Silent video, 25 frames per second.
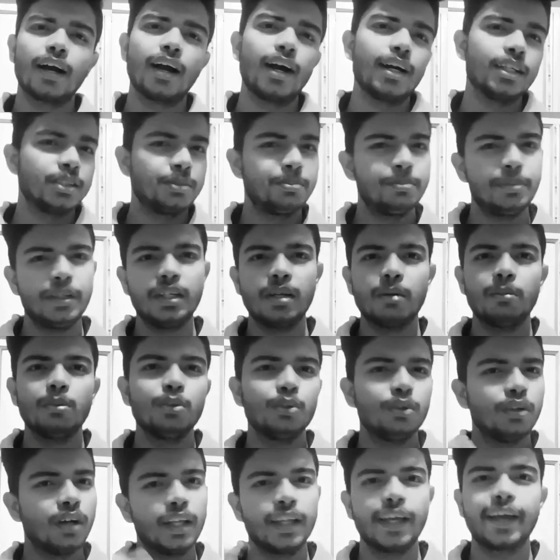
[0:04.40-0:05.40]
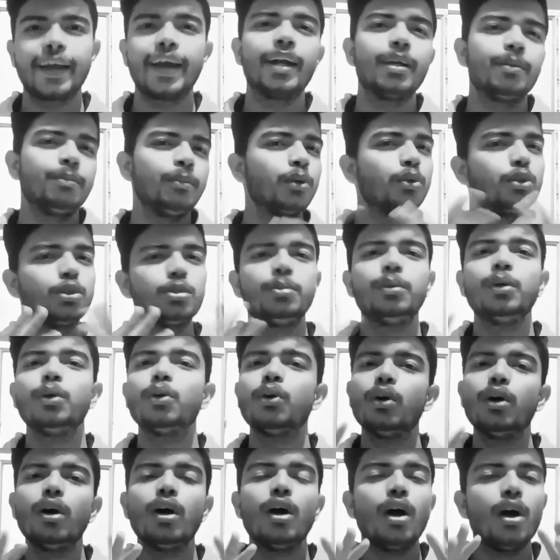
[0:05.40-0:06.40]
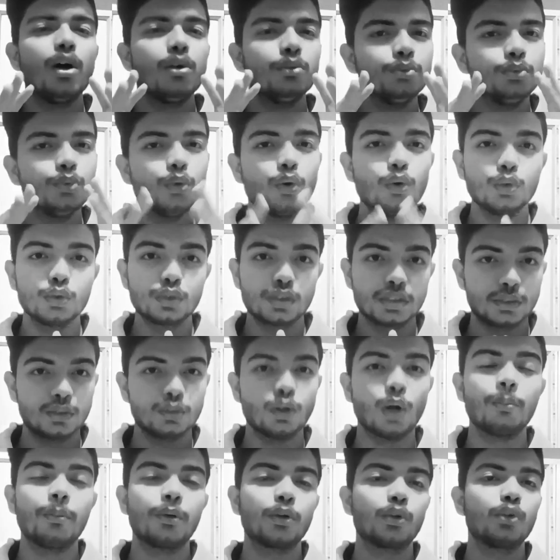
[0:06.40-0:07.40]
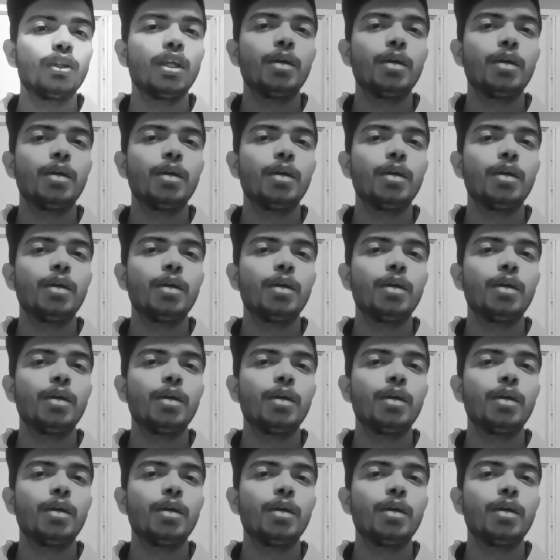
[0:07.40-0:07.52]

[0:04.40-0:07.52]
आकाश पीडब्ल्यू अन अकेडमी कुछ भी हो वो उस प्रॉपर को